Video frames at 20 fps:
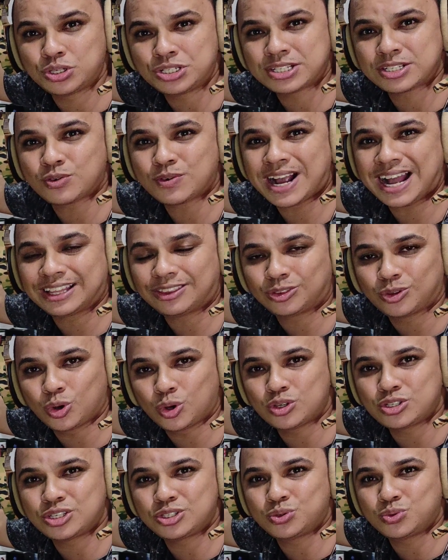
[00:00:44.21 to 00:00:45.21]
hoje são
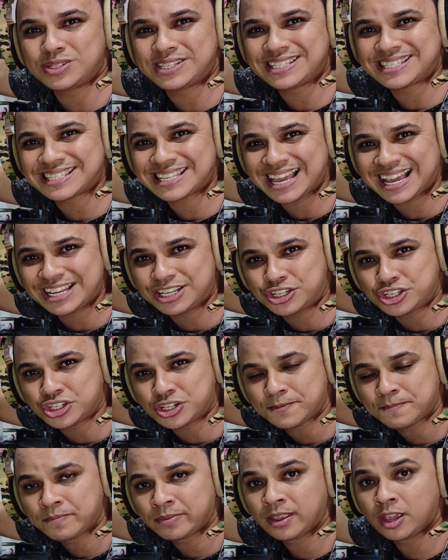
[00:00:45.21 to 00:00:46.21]
14 do
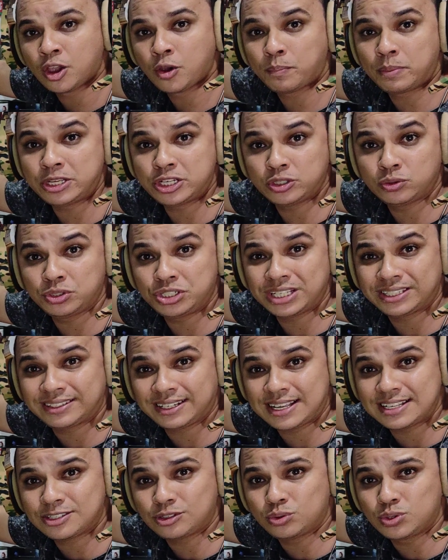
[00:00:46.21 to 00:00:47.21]
7. Pedi no dia
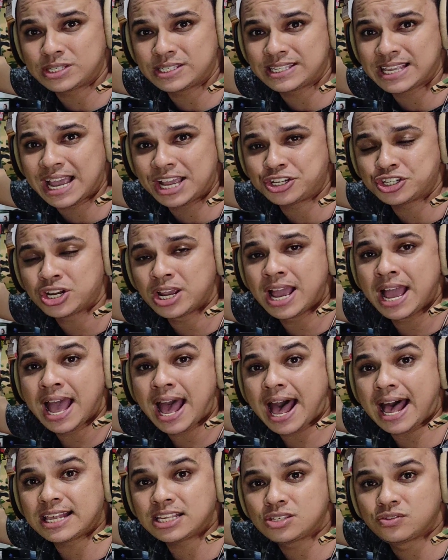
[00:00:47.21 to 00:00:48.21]
13 do 7
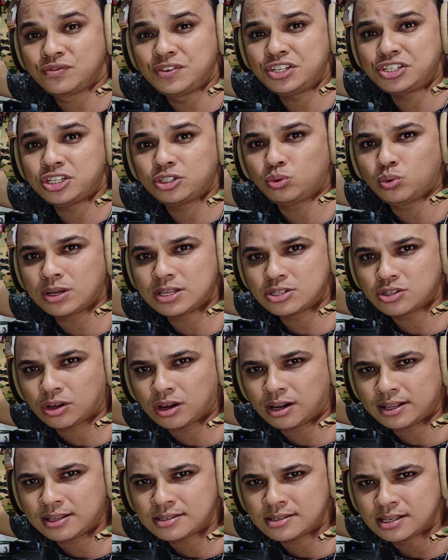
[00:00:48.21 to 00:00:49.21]
às 22
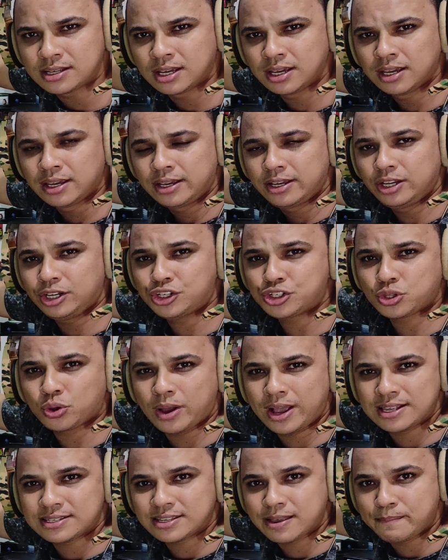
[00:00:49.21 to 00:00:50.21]
horas e estou
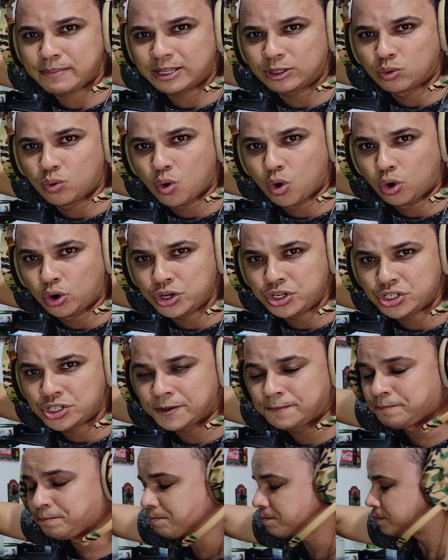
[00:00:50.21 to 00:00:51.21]
recebendo hoje